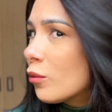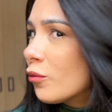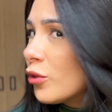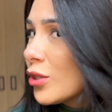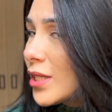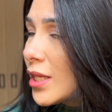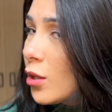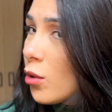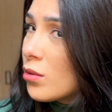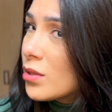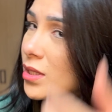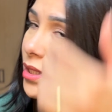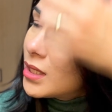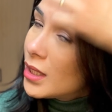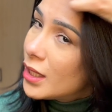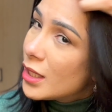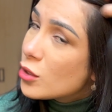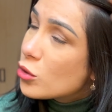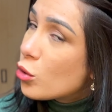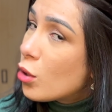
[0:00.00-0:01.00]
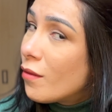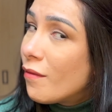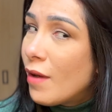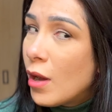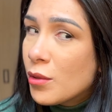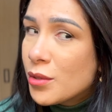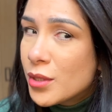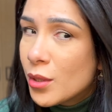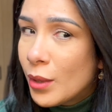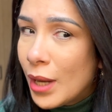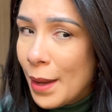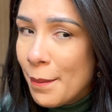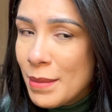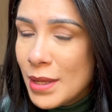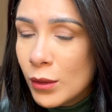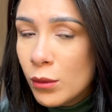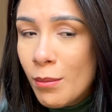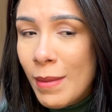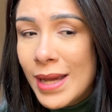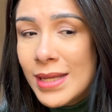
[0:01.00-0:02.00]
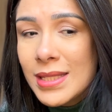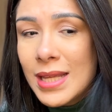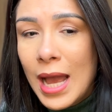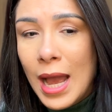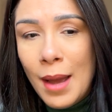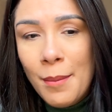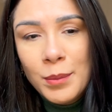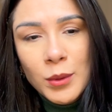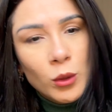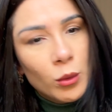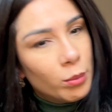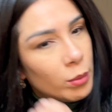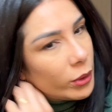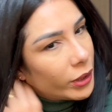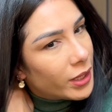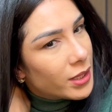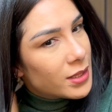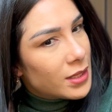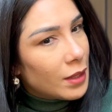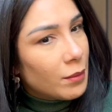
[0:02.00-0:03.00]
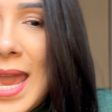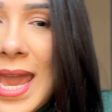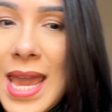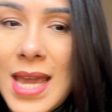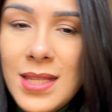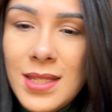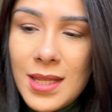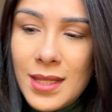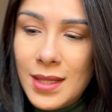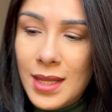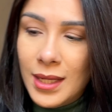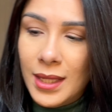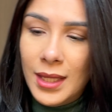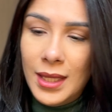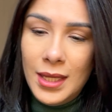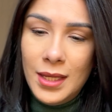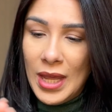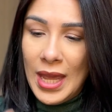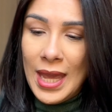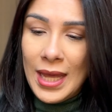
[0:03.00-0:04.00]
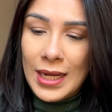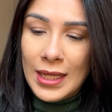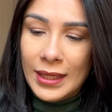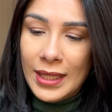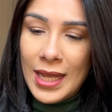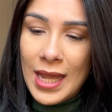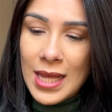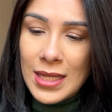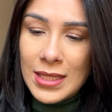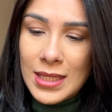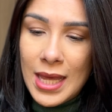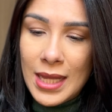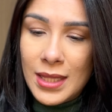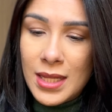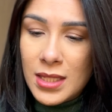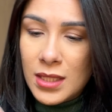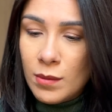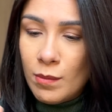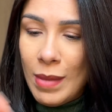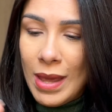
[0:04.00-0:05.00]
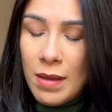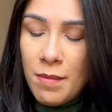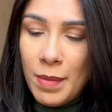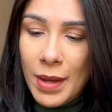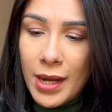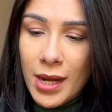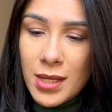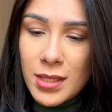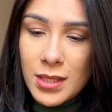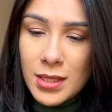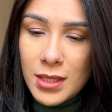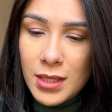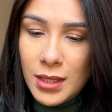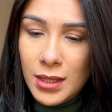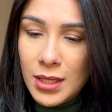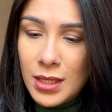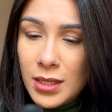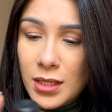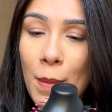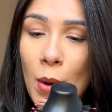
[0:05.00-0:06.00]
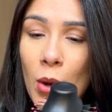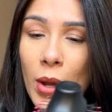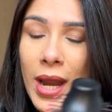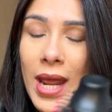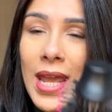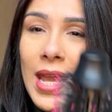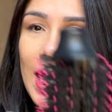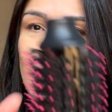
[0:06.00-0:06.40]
você consiga escovar o seu cabelo mais rápido, por exemplo. Essa daqui, ela tem as cerdas bem parecidas, porém